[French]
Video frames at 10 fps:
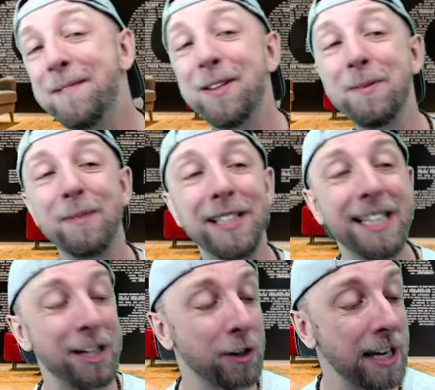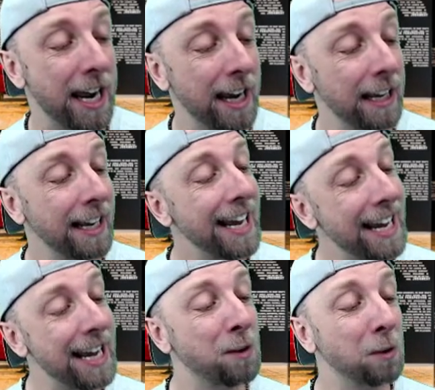du petit déjeuner
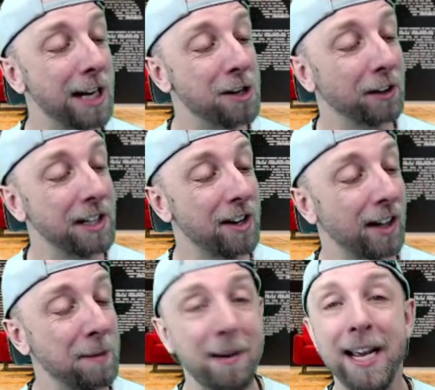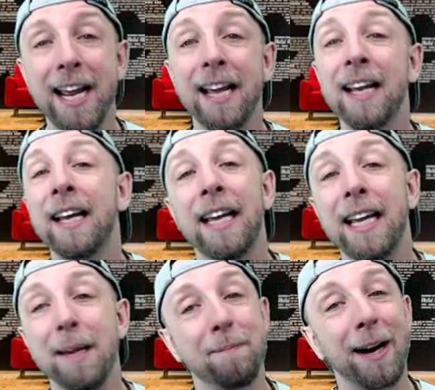et toute la journée en replay
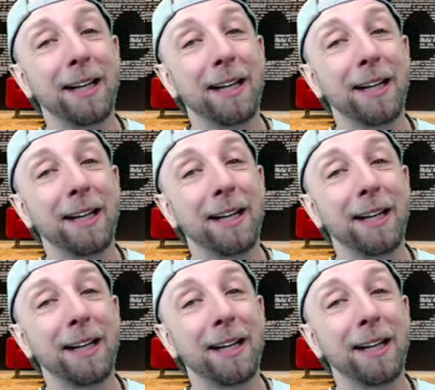et pas